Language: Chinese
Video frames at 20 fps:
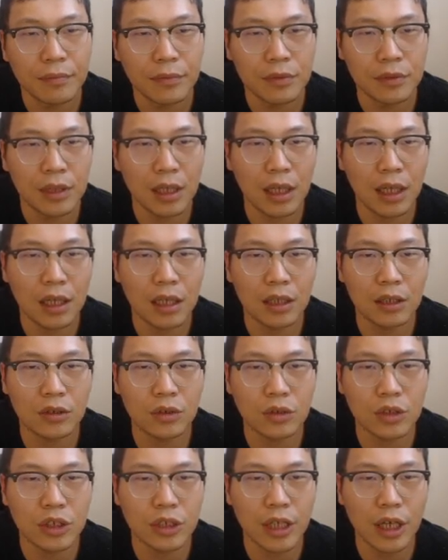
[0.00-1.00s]
那
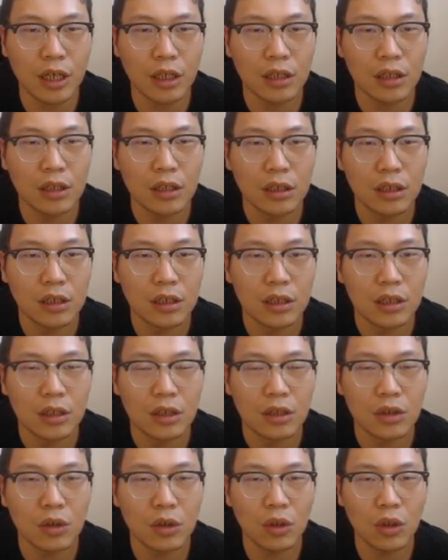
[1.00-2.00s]
就吃掉，
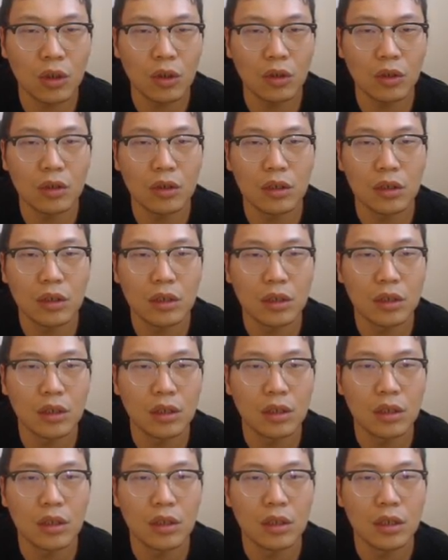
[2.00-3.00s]
有后，
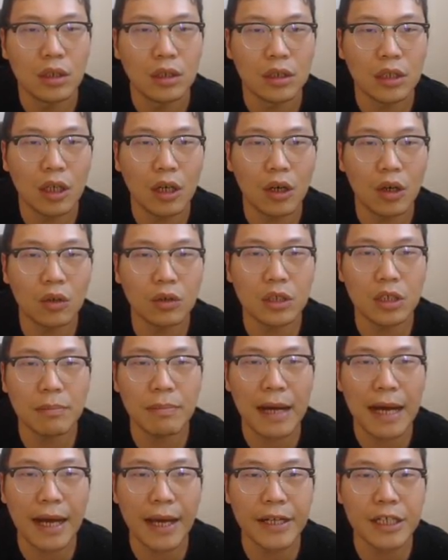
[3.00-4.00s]
然后后 D
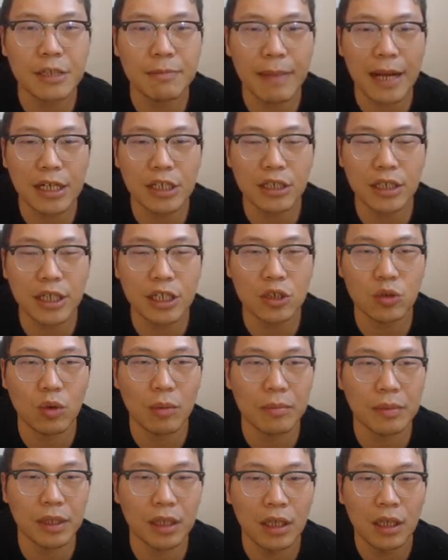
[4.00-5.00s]
八，H 八车也是我
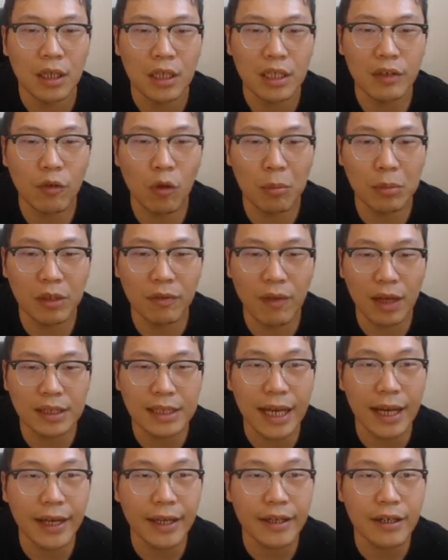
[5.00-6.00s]
们的，因为我们的王
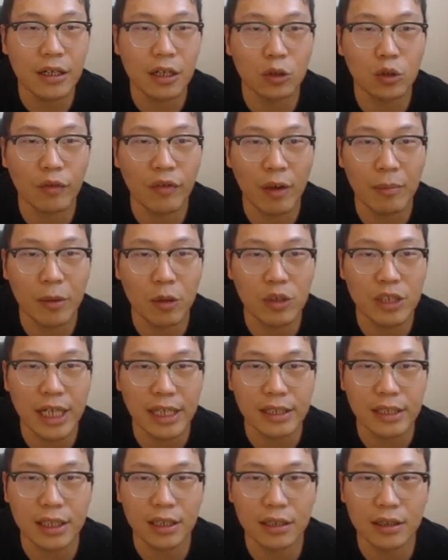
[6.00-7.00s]
在黑格，对方没有
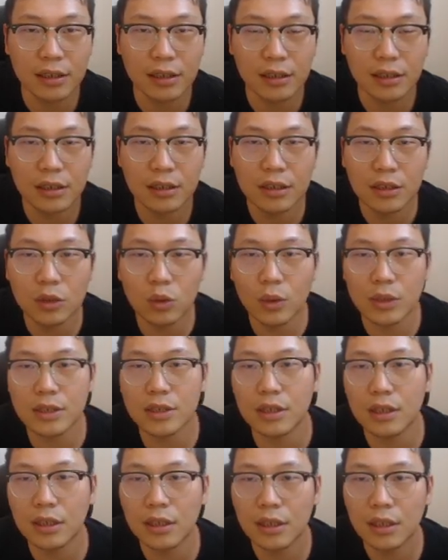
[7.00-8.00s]
闪将，多
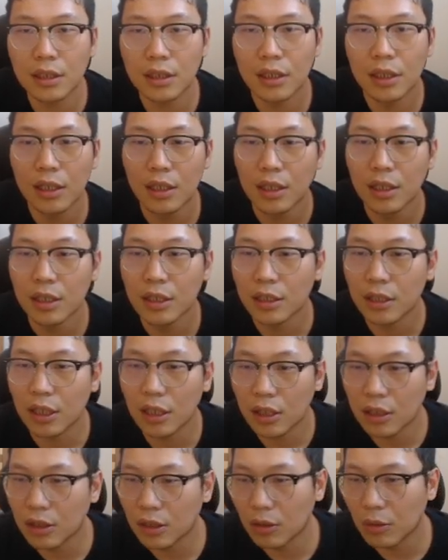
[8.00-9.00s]
子。然
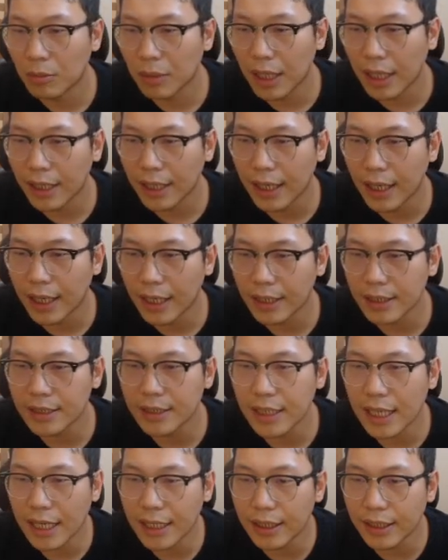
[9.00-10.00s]
后我们来看
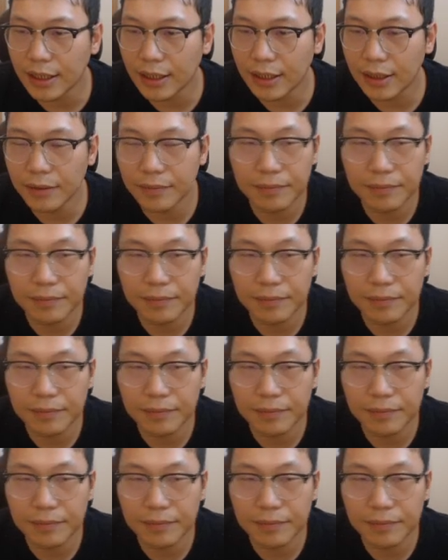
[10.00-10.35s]
下一个